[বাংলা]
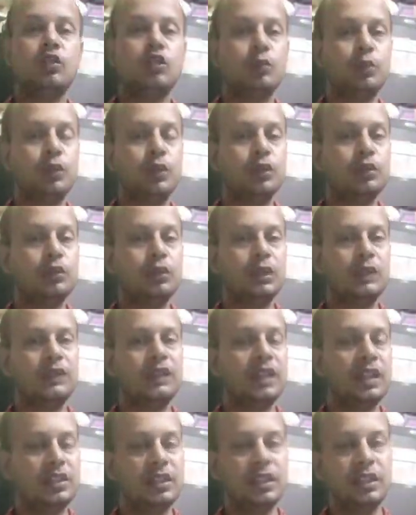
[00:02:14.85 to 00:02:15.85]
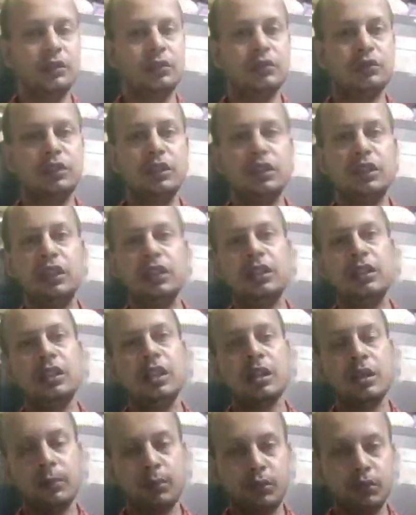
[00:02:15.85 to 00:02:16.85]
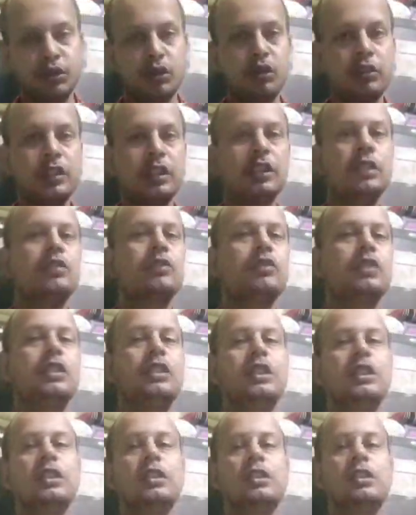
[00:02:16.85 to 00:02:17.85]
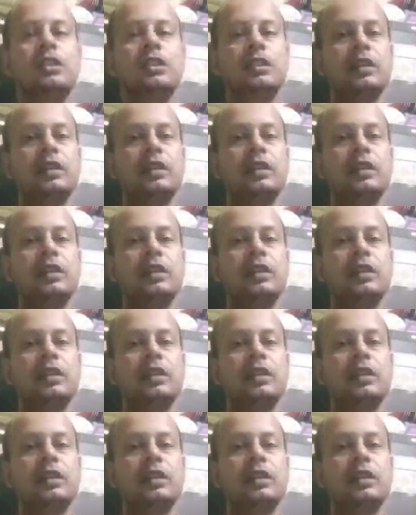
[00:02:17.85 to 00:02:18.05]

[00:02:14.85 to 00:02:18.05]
রোপণ করে ফেলেছেন কুড়ি দিন পনেরো দিন কুড়ি দিন